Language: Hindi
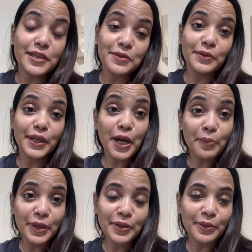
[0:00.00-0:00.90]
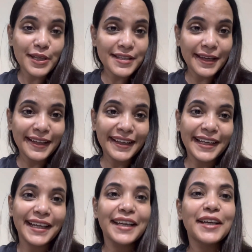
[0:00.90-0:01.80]
सो गई अभी थोड़ा सही लग
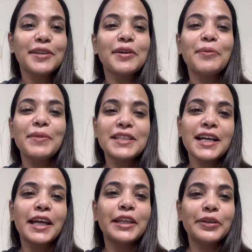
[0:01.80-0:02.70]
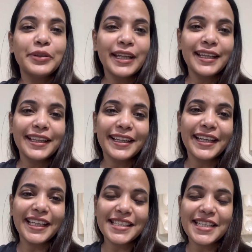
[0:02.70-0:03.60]
रहा है तो अब मैं जा रही हूँ डेली की तरह
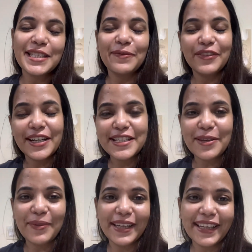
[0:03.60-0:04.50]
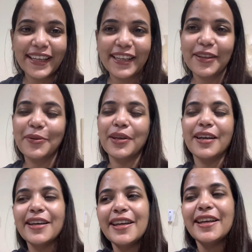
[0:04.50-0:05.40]
नीचे सब फ्रेंड से मिलने के लिए थोड़ा
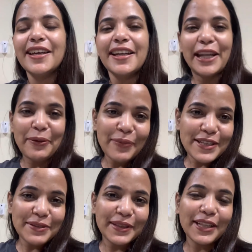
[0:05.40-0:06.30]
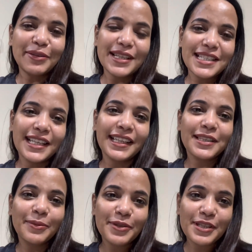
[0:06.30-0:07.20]
टाइम पास होता है थोड़ा अच्छा लगता है
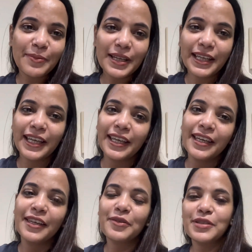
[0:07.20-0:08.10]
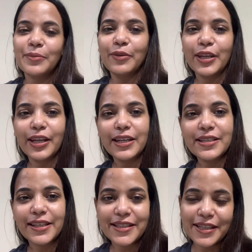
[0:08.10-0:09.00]
सब लोगों से मिलके कुछ हम लोग नया
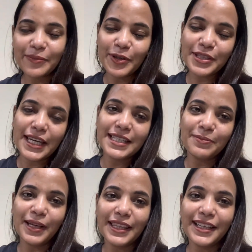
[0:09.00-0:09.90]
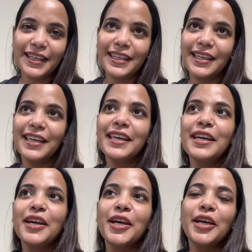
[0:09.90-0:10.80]
डिस्कशन बहुत सारी बातें करते
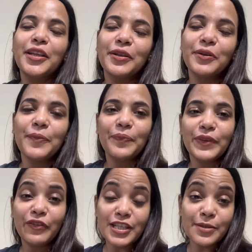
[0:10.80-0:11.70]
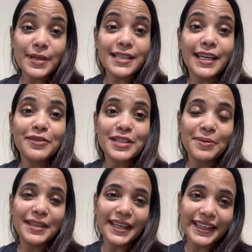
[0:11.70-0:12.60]
हैं तो फेस्टिवल्स आ रहे हैं उसकी भी
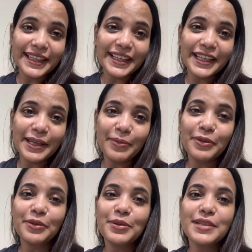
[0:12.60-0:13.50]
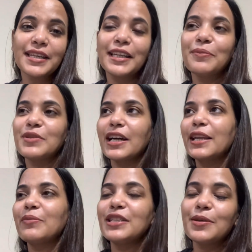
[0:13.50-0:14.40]
तैयारियाँ करेंगे हम लोग तो इसके लिए जा रहे
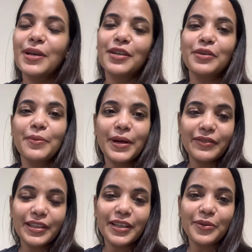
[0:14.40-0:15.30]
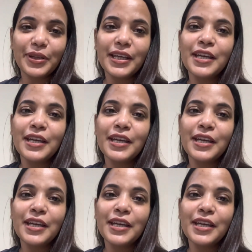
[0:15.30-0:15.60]
हैं नीचे बैठूंगी बात बात करूँगी